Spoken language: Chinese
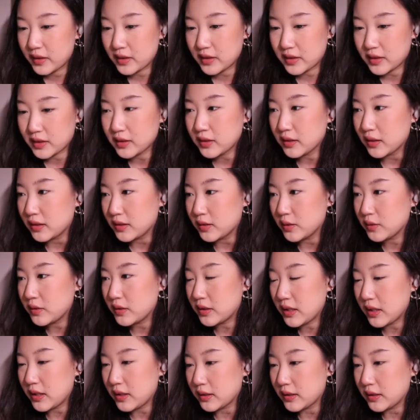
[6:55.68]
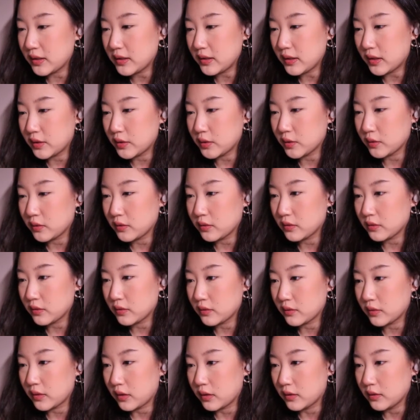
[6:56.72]
真的就这样一下就，
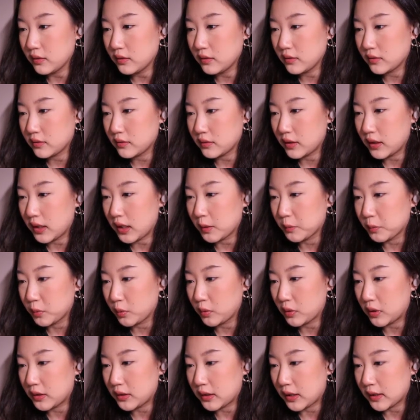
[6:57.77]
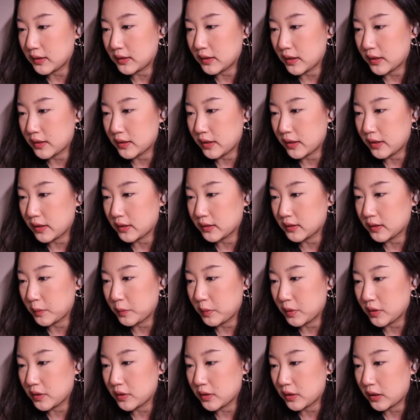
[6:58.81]
嗯，你俩怎么突然拿起来这一个三
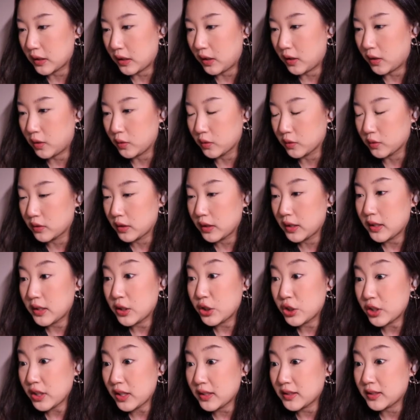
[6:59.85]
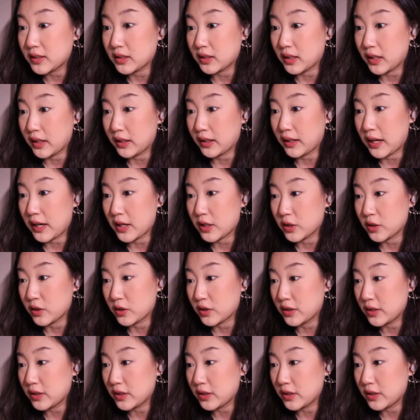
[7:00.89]
明治，然后？站起来，开始